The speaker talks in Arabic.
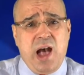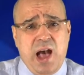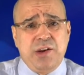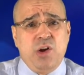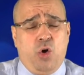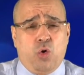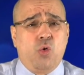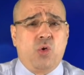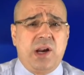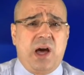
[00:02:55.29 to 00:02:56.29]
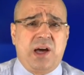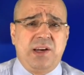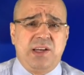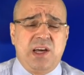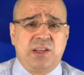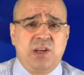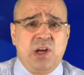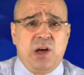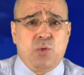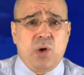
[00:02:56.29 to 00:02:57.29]
عن حقوق الأقليات
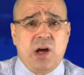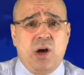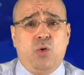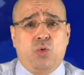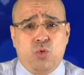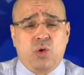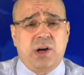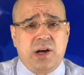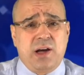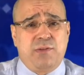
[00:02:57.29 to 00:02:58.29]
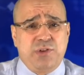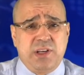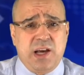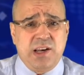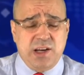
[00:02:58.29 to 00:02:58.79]
وحقوقها في